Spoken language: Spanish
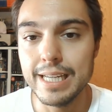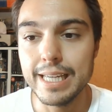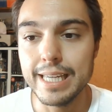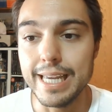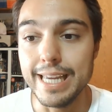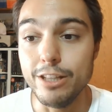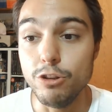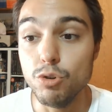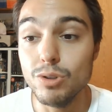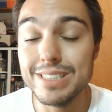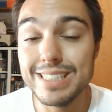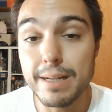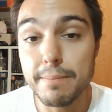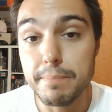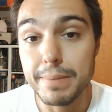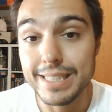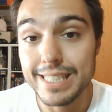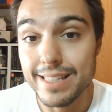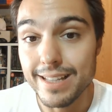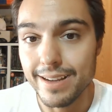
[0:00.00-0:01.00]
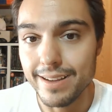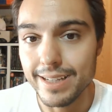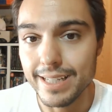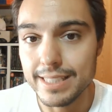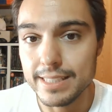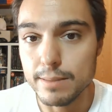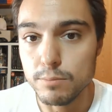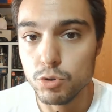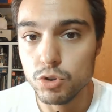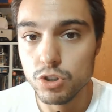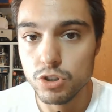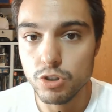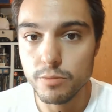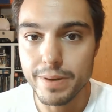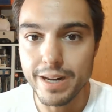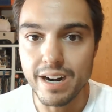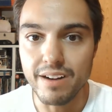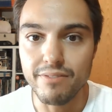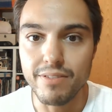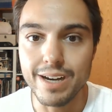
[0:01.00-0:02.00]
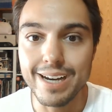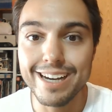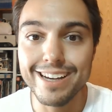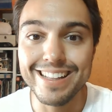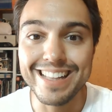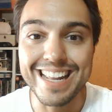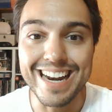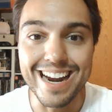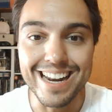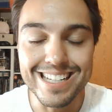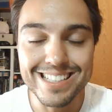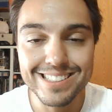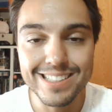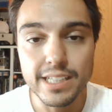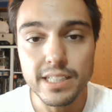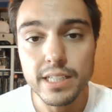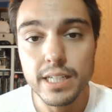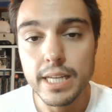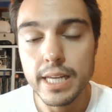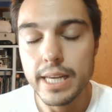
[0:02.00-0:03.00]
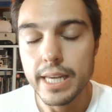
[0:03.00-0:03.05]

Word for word: que no están metidas en este mundo, ¿no? Para el fan generalista.